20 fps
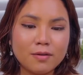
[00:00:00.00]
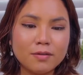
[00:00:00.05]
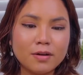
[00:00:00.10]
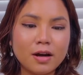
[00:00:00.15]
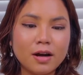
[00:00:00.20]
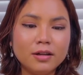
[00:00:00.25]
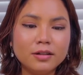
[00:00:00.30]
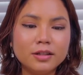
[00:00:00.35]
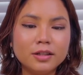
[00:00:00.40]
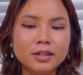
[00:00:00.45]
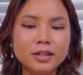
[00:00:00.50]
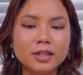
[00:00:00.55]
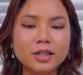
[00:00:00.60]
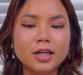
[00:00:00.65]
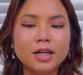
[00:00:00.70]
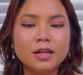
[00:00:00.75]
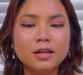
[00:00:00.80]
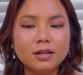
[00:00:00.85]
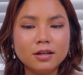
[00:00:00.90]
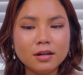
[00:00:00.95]
đó thì
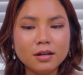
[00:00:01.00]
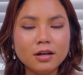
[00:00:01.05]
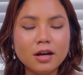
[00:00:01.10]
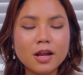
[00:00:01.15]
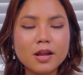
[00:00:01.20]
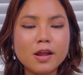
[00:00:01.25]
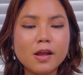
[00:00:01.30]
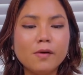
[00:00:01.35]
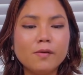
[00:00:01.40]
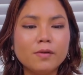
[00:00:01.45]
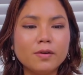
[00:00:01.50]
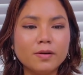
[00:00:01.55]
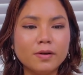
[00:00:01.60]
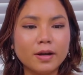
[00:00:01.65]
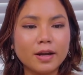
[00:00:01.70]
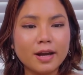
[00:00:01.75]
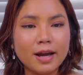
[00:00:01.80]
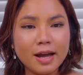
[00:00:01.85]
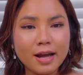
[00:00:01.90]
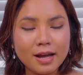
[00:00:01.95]
rất là nhiều
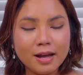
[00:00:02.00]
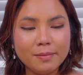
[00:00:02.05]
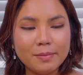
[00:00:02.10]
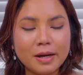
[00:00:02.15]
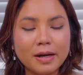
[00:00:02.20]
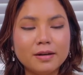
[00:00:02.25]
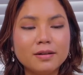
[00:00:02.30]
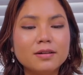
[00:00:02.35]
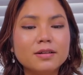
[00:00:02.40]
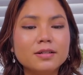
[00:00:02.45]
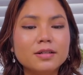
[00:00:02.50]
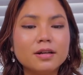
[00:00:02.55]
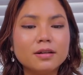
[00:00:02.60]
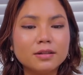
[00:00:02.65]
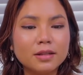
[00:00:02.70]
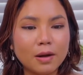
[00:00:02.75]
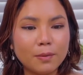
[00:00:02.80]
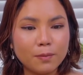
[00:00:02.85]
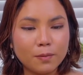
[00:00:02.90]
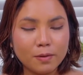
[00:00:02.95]
người khác các bạn người dân
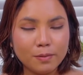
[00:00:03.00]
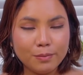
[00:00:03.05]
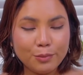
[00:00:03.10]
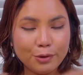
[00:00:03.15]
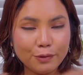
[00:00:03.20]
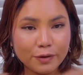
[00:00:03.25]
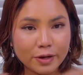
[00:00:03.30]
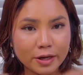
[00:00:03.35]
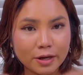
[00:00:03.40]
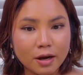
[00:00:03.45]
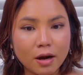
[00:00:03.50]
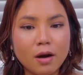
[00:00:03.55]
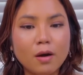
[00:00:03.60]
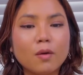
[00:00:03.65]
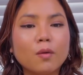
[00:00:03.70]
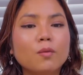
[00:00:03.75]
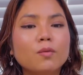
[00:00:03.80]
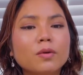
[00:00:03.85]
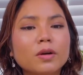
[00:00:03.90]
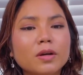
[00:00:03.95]
tộc của Mary
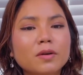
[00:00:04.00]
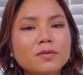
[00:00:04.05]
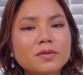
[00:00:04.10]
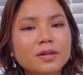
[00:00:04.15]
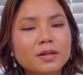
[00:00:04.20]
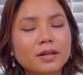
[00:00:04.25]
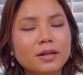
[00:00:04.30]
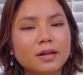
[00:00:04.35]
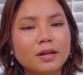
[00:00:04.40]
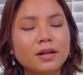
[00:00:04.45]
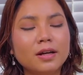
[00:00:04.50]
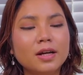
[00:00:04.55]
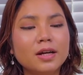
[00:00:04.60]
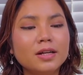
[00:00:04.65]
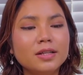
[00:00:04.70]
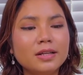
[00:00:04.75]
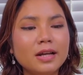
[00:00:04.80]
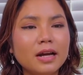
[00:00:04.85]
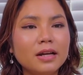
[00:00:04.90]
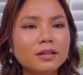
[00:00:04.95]
họ cũng kiểu như là
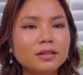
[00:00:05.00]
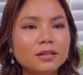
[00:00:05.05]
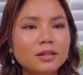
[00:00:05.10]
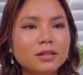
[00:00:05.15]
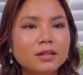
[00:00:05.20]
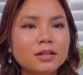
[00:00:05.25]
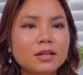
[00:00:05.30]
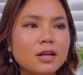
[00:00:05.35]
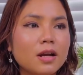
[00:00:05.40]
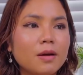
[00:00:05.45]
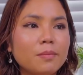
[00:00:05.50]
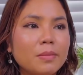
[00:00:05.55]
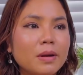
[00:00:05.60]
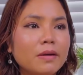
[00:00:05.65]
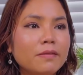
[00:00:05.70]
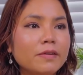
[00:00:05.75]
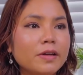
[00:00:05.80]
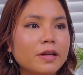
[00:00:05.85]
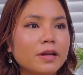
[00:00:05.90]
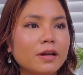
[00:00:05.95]
nhắn tin cho
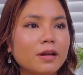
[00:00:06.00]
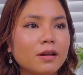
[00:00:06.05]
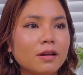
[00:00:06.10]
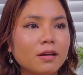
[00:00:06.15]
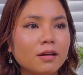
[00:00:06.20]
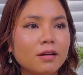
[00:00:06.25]
Mary